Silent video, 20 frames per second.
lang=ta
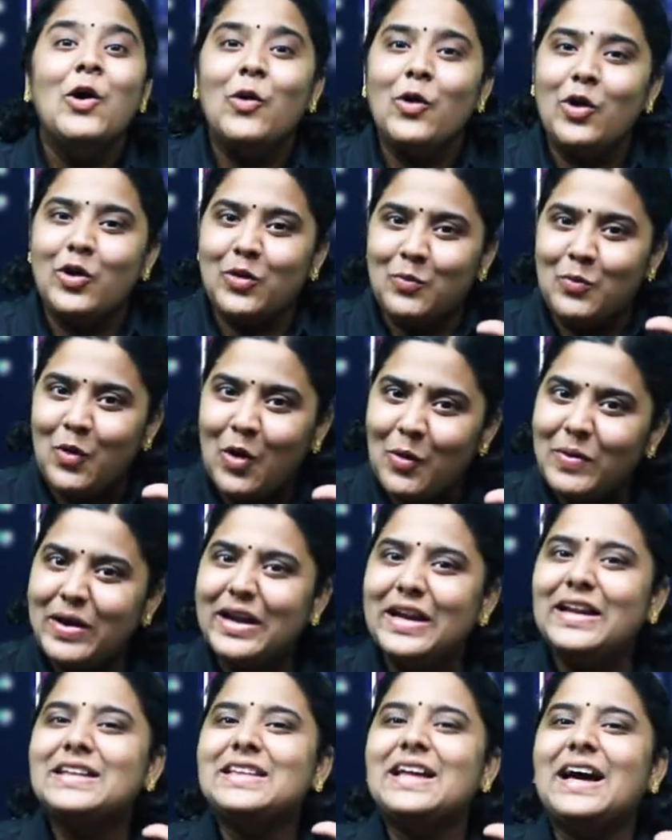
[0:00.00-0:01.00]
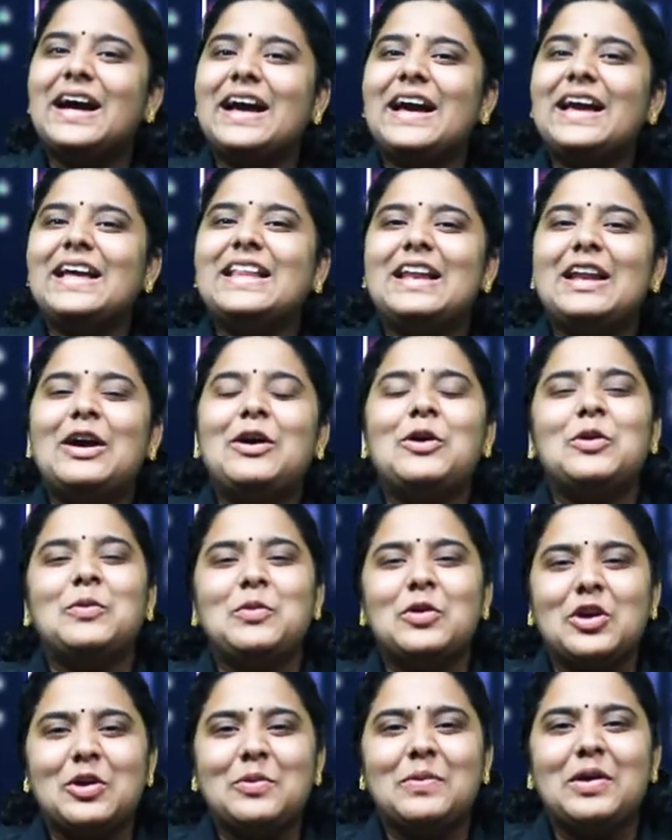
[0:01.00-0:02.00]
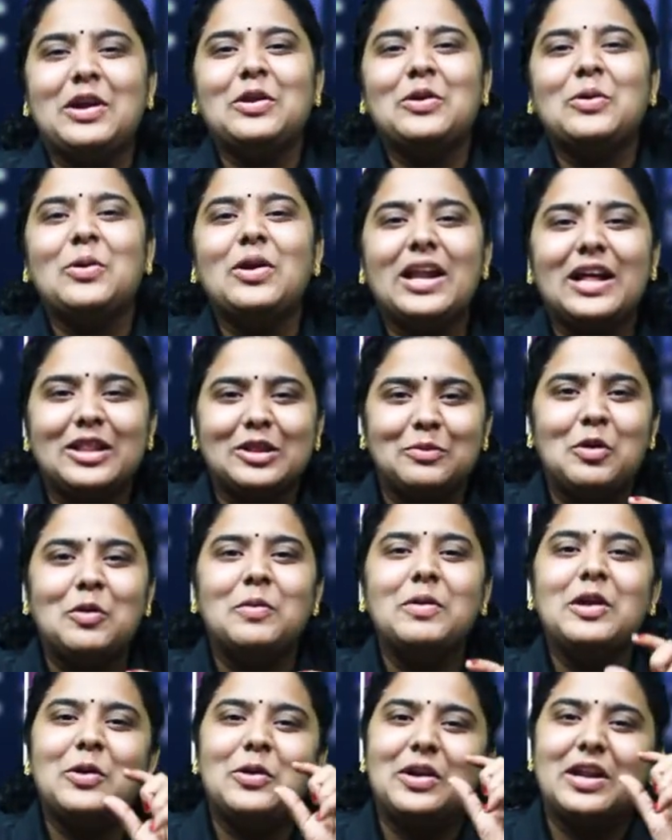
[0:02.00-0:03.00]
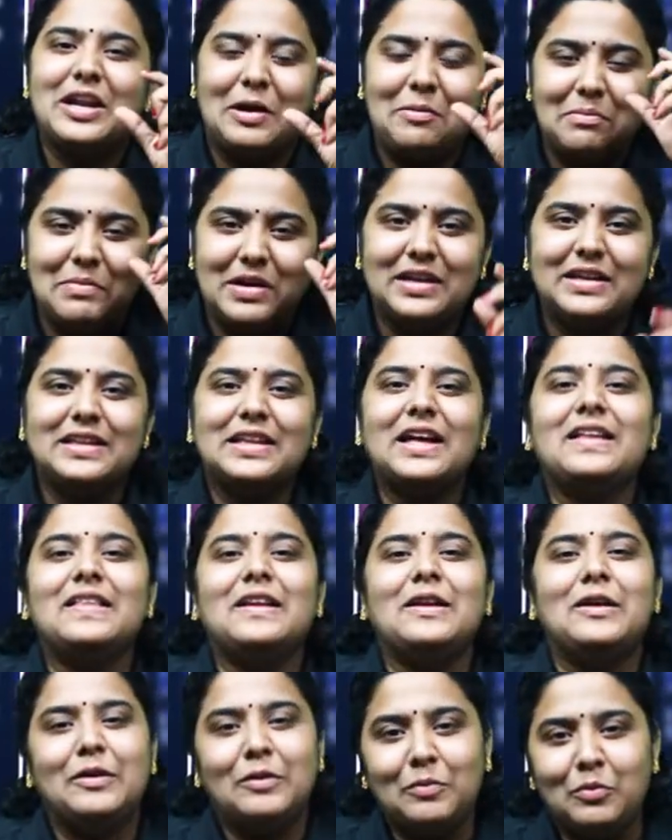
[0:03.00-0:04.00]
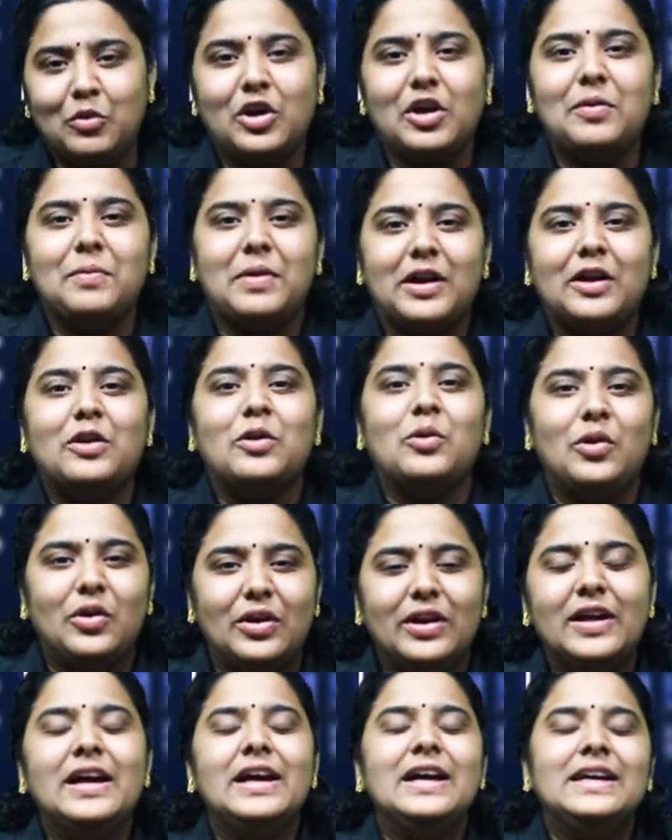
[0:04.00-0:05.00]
ஒரு மொபைலுக்கு தாங்க இதில் ஒரு முக்கியமான ரோல் அந்த மொபைலோட நம்பருக்கு தான் இதுக்கு முக்கியமான ரோல்